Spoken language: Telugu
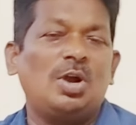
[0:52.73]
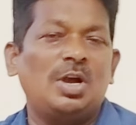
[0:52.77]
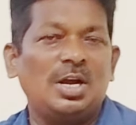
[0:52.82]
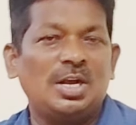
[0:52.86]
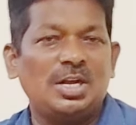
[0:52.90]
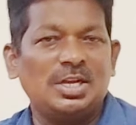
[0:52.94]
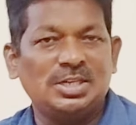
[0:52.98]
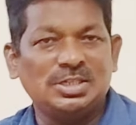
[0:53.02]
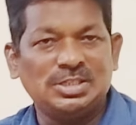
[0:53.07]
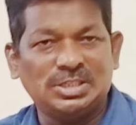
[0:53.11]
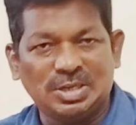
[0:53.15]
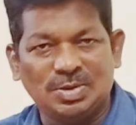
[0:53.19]
ఒక
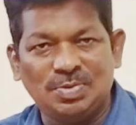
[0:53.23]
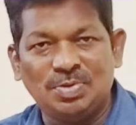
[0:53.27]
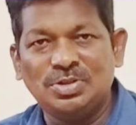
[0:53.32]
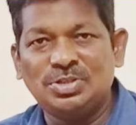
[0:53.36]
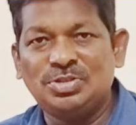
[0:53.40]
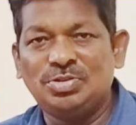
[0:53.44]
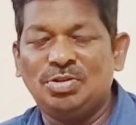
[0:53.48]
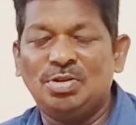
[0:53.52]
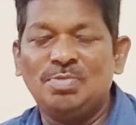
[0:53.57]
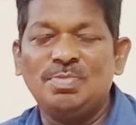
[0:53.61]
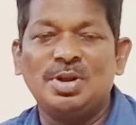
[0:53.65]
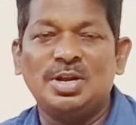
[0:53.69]

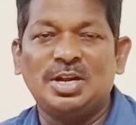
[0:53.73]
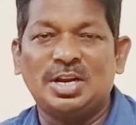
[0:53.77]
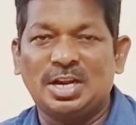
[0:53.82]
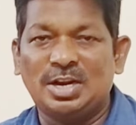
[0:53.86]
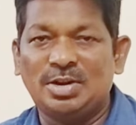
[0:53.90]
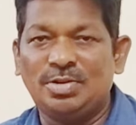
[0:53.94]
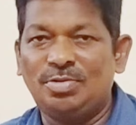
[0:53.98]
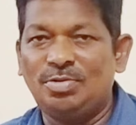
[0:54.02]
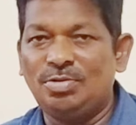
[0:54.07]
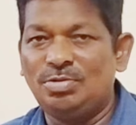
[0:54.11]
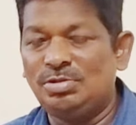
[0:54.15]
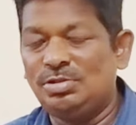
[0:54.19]
సంవత్సరం అనమాట
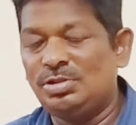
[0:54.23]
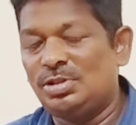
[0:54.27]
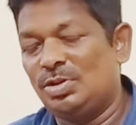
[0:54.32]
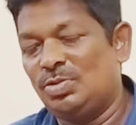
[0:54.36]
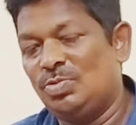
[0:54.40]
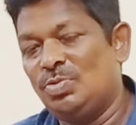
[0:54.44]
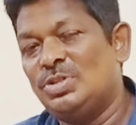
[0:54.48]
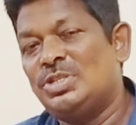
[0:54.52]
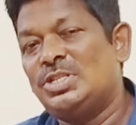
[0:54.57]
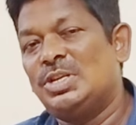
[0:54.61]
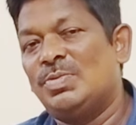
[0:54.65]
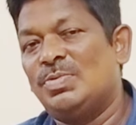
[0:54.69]
అరవై రోజులు
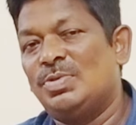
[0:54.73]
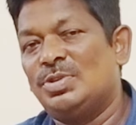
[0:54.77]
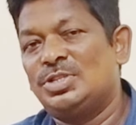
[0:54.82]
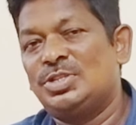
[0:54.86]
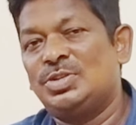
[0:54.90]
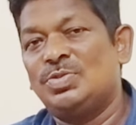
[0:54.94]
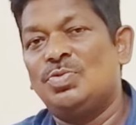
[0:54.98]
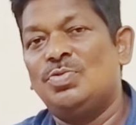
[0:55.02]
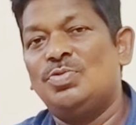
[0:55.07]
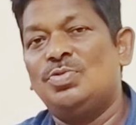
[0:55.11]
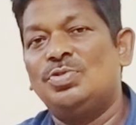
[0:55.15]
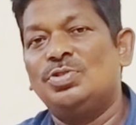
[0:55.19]
తక్కువ
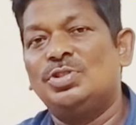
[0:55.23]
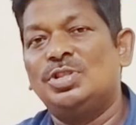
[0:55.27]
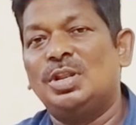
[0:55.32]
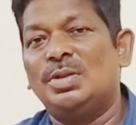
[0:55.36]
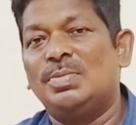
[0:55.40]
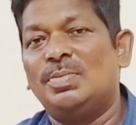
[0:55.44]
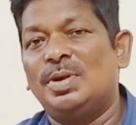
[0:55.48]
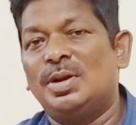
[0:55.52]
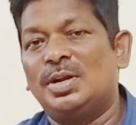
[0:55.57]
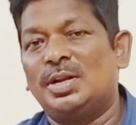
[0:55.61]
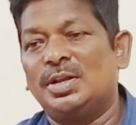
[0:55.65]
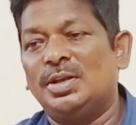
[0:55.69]
సంవత్సరం ఉంటుంది
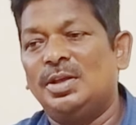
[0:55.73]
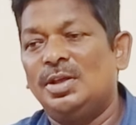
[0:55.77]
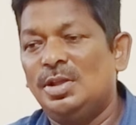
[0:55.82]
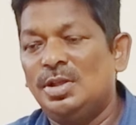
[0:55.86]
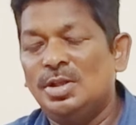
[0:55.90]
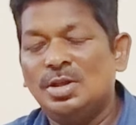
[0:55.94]
అనమాట